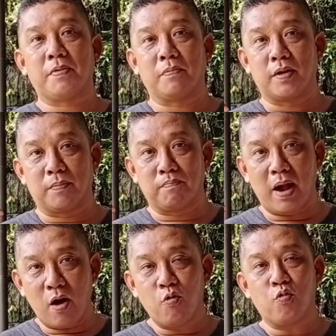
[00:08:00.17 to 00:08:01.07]
yang benar-benar
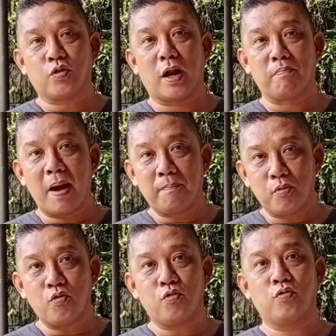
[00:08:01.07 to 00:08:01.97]
mau dan
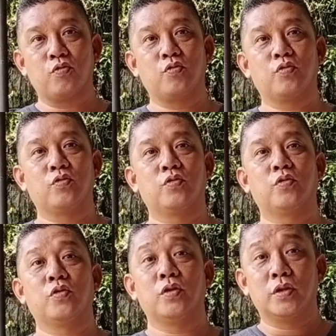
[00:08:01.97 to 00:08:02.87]
mampu
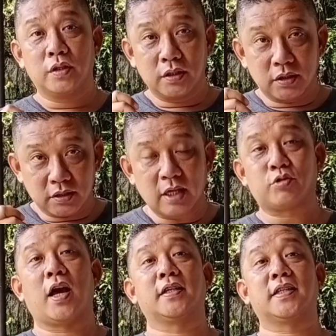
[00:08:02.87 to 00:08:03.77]
saya
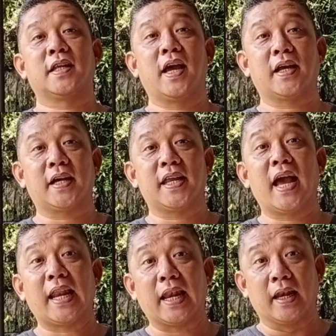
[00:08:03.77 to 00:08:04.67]
sudah kasih
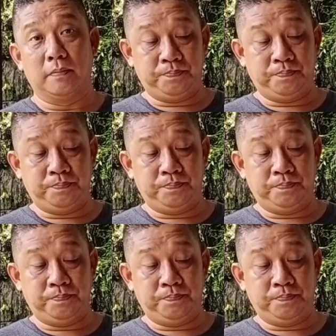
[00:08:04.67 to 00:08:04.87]
keringanan,